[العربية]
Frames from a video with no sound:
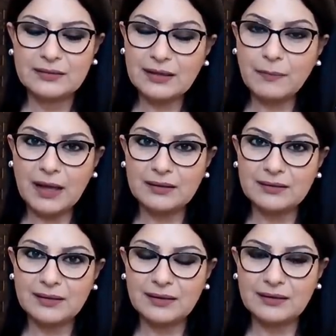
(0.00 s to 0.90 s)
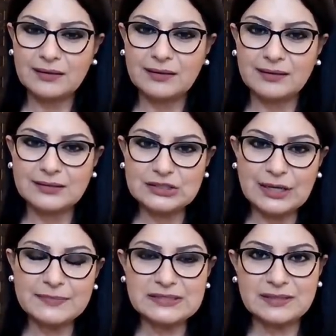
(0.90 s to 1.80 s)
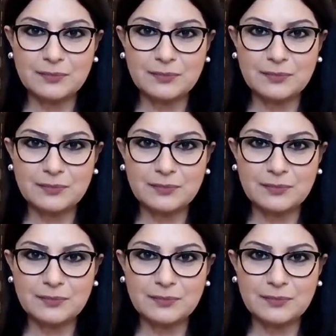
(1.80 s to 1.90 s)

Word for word: طبعا الشمس